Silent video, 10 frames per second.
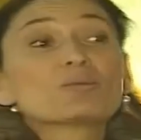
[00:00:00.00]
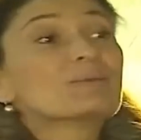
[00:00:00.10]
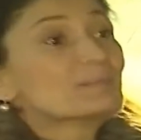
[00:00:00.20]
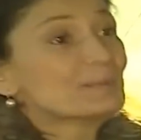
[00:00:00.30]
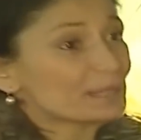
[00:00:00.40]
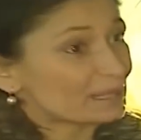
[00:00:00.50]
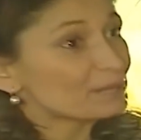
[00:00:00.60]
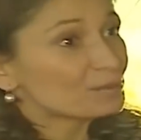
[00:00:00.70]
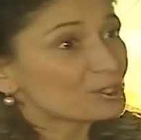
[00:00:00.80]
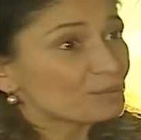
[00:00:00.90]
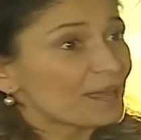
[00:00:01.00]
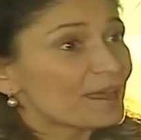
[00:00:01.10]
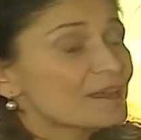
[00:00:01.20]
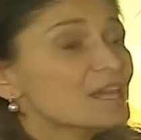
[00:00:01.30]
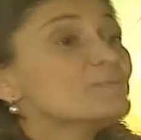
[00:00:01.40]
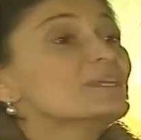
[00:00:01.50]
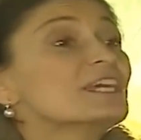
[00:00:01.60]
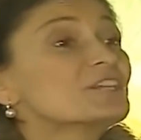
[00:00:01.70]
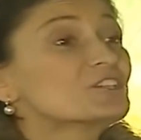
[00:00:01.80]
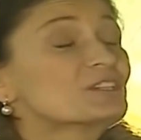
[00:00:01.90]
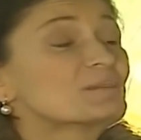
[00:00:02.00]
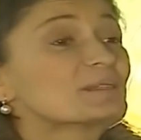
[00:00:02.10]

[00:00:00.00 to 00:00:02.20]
أنا حساسة كلش ومن نطلع